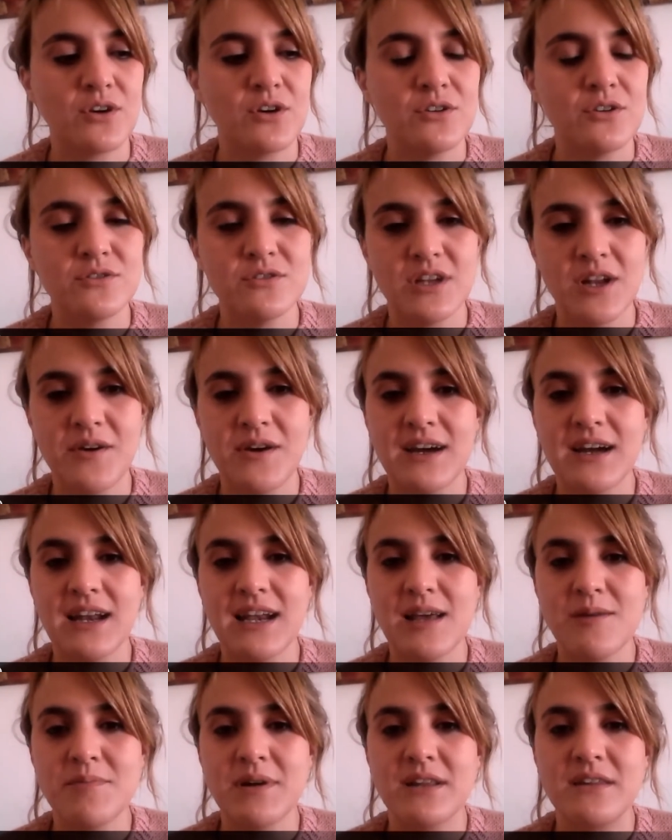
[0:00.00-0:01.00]
Con trabajar
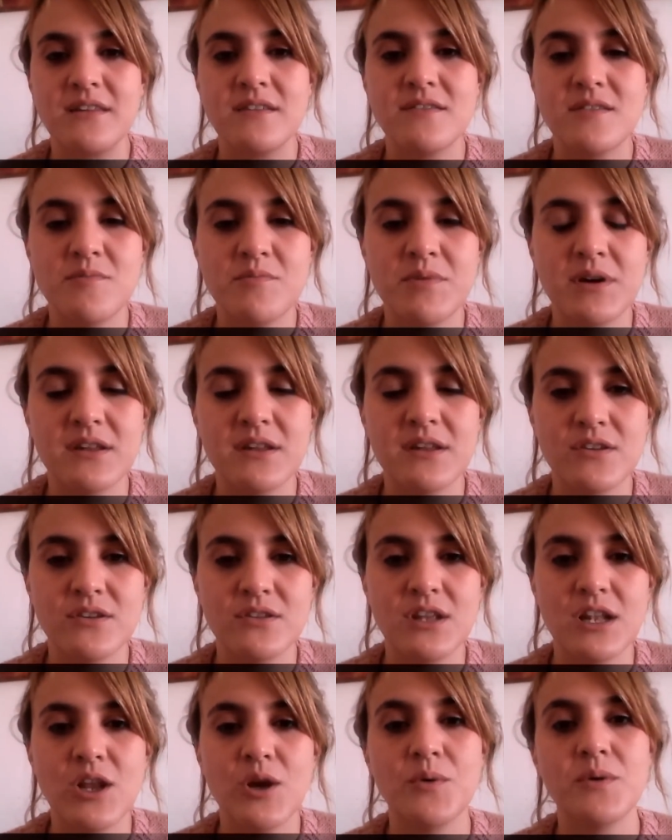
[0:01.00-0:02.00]
la
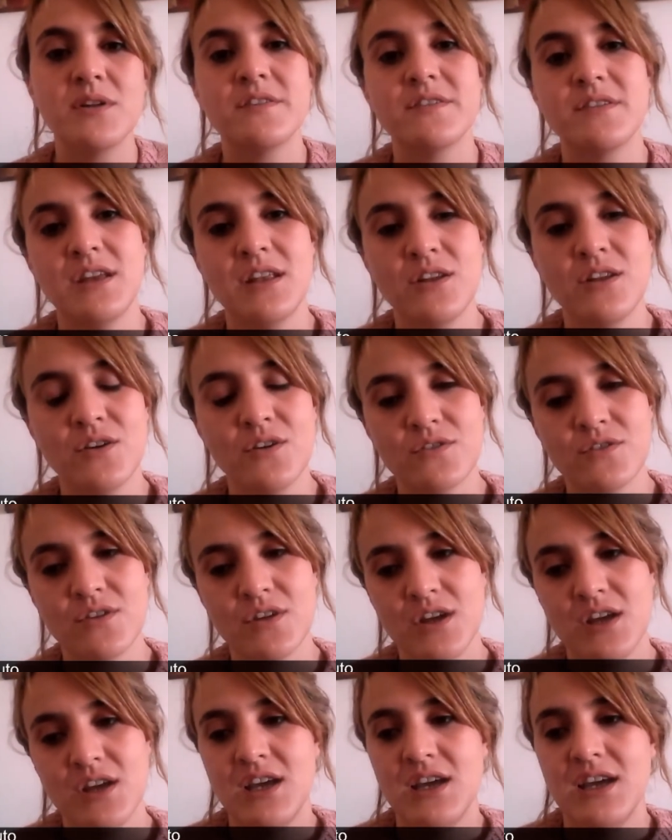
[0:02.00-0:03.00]
participación de los vecinos
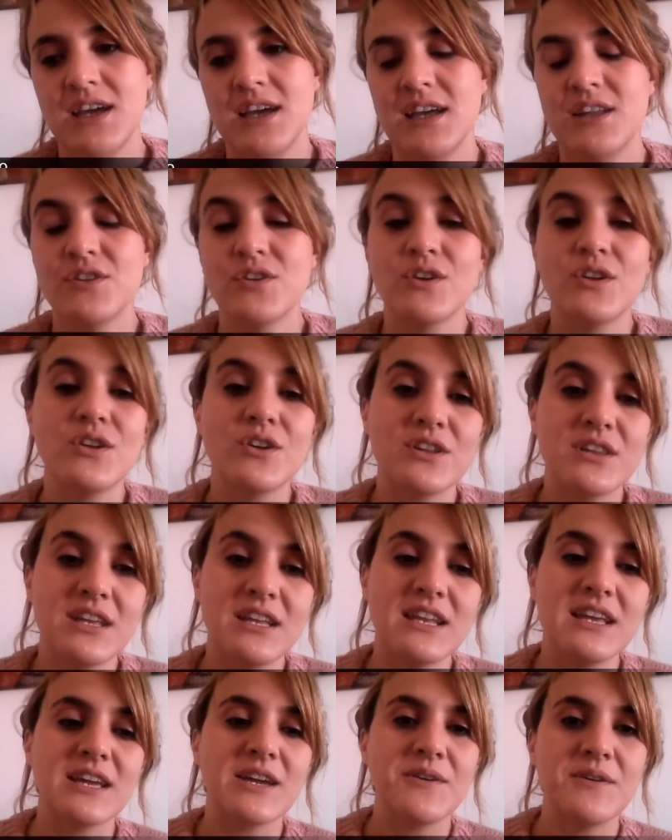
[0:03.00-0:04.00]
en todo lo que
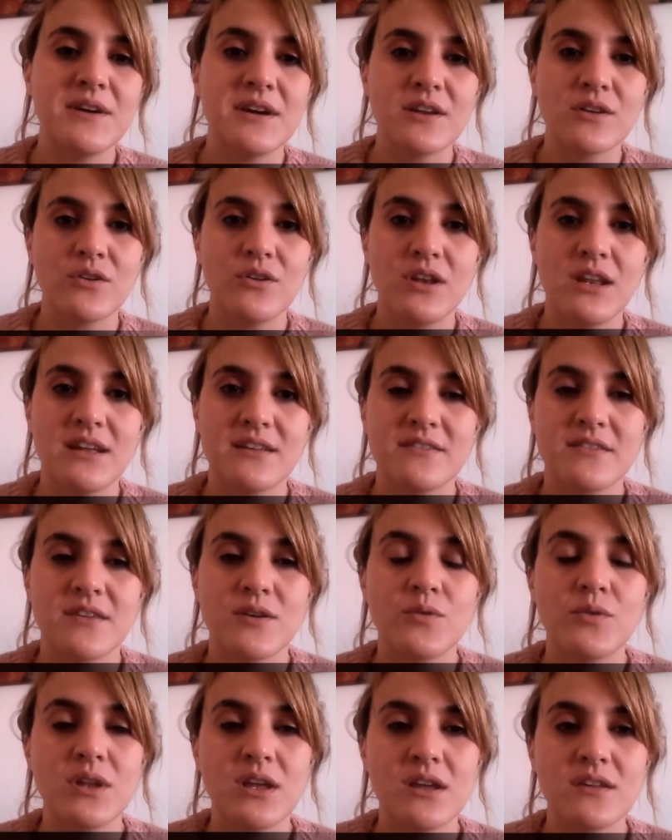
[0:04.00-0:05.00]
tiene que ver con la
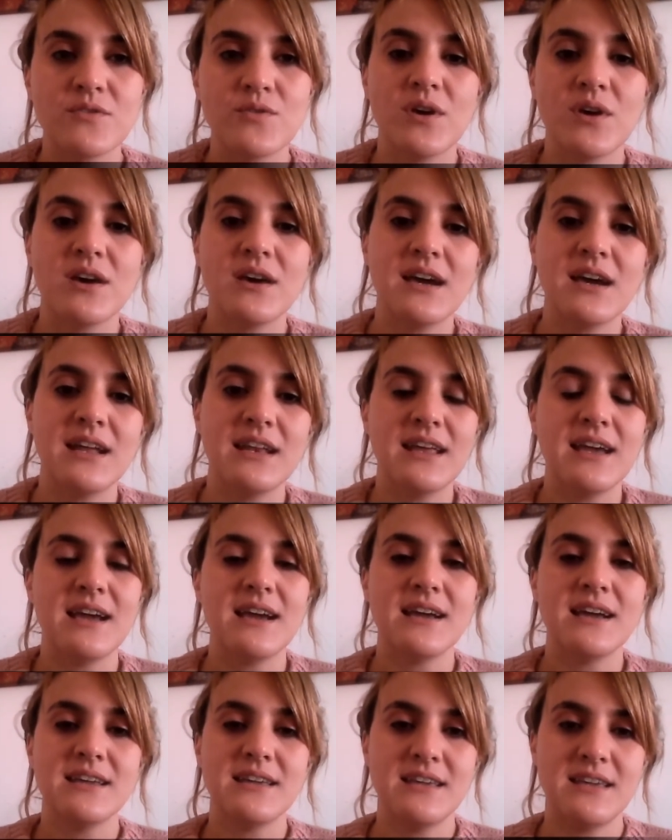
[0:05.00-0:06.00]
seguridad
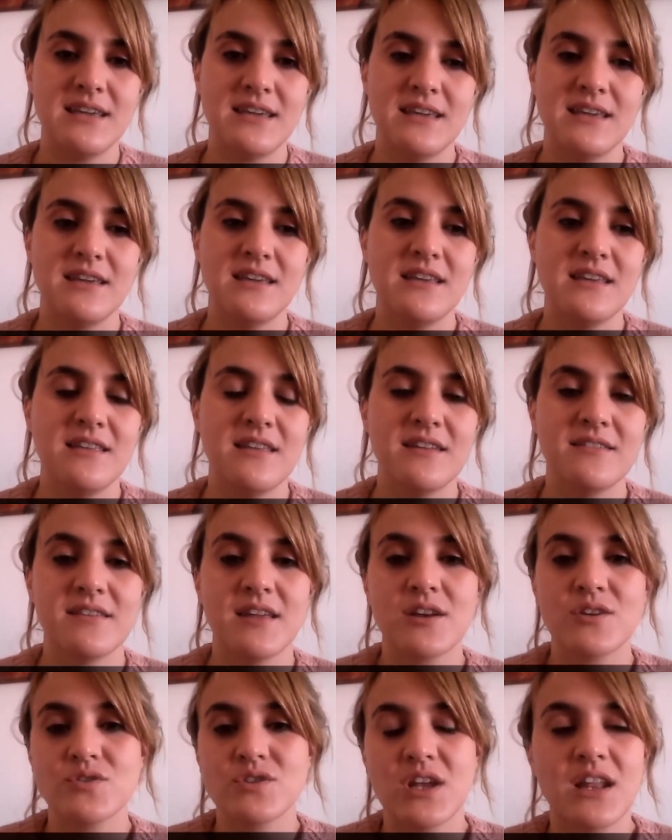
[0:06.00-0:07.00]
ciudadana y, y
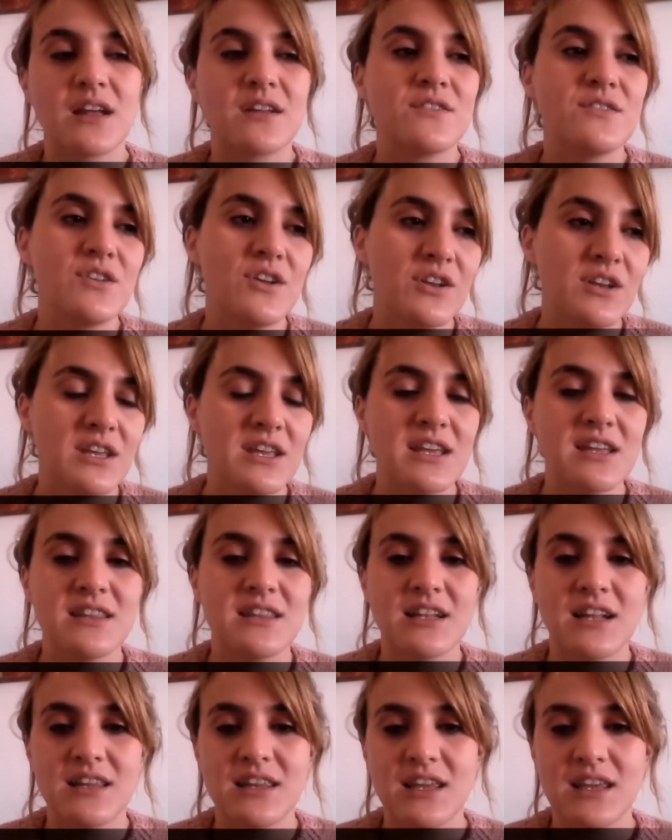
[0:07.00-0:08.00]
desarrollar acciones y
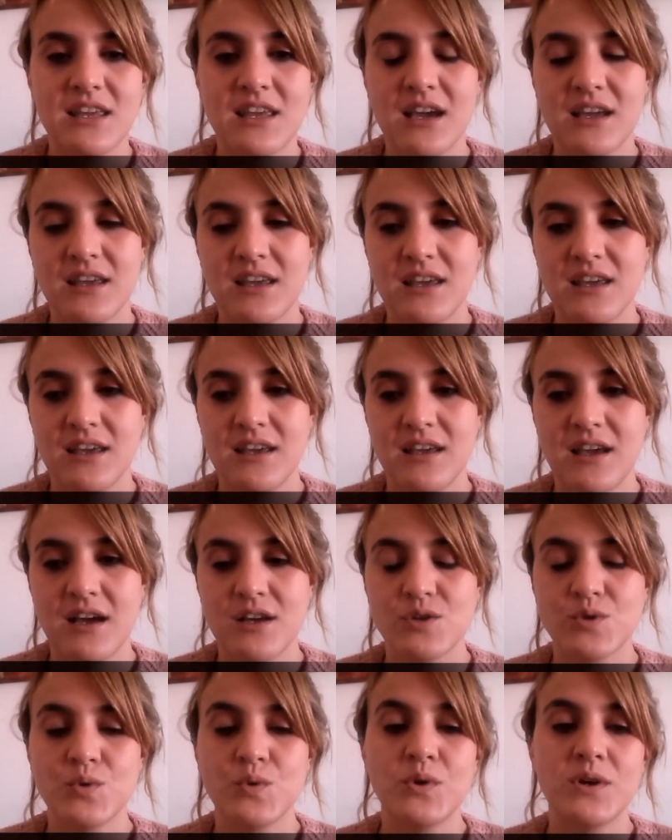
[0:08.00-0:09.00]
estrategias que
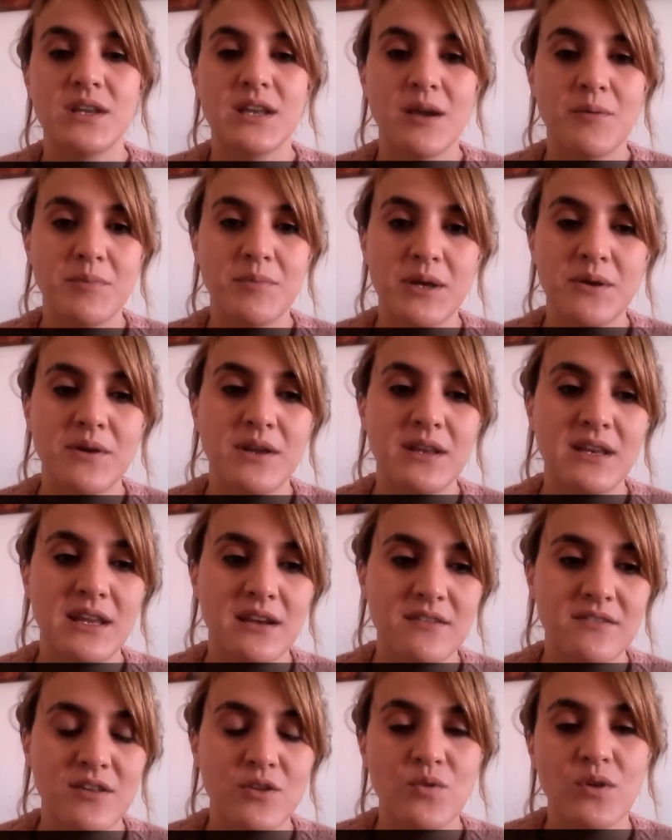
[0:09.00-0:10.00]
ayuden a
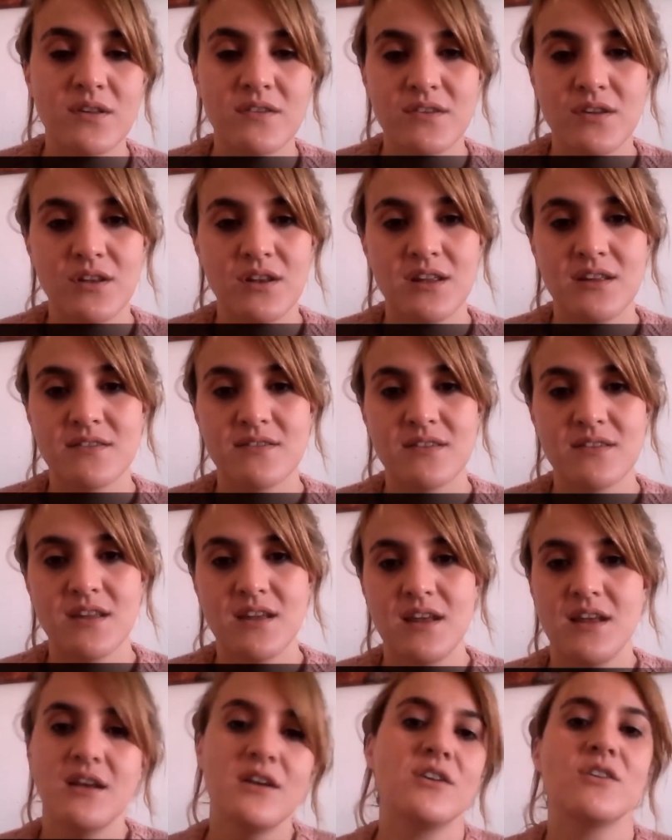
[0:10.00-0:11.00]
prevenir situaciones
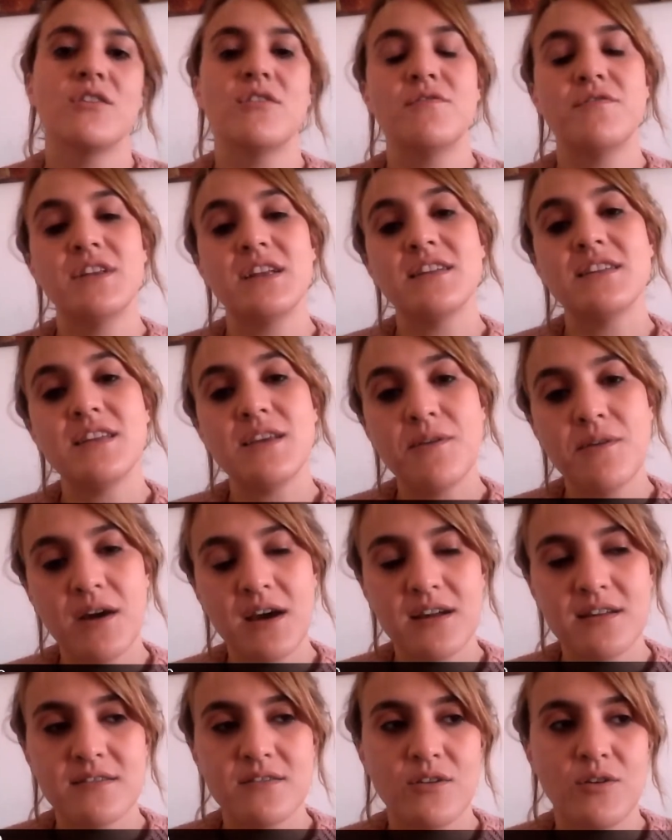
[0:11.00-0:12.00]

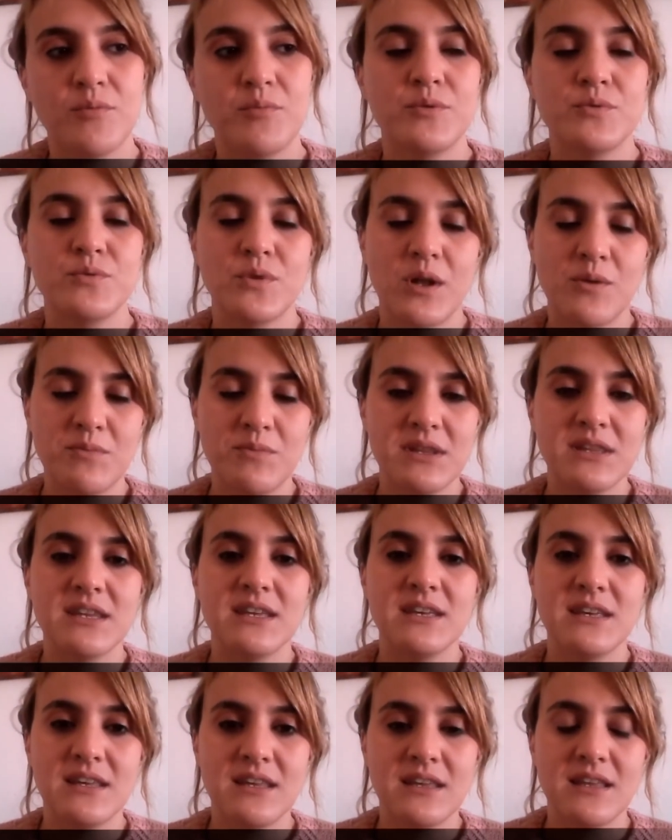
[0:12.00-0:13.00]
conflictivas o
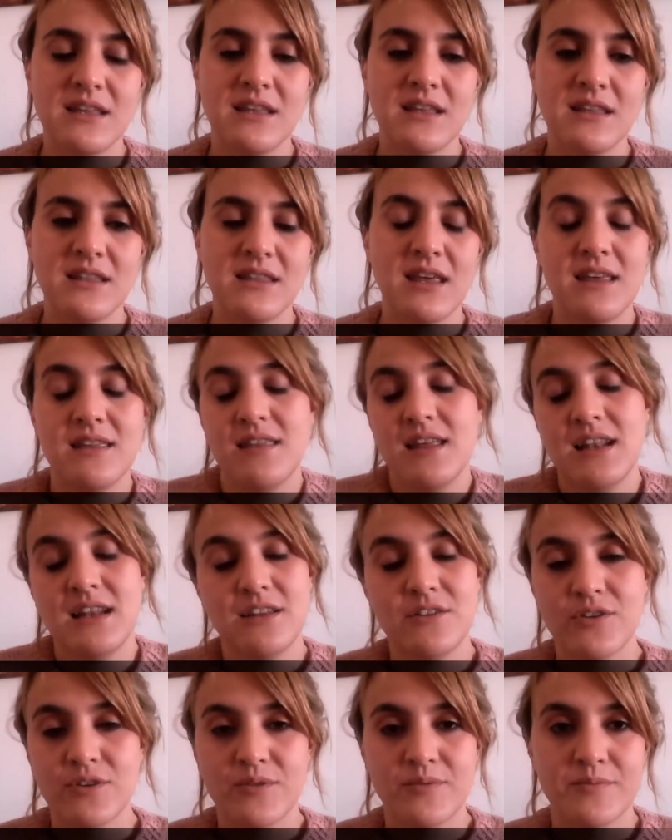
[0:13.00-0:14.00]
puntualmente de, delito.